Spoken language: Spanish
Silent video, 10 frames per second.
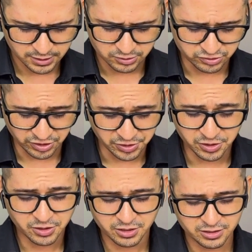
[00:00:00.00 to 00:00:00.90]

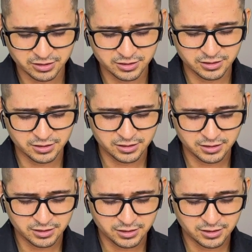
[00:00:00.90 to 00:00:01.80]
Señor,
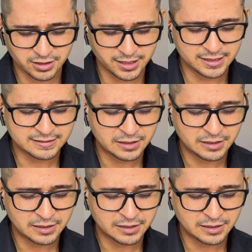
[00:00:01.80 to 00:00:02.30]
en esta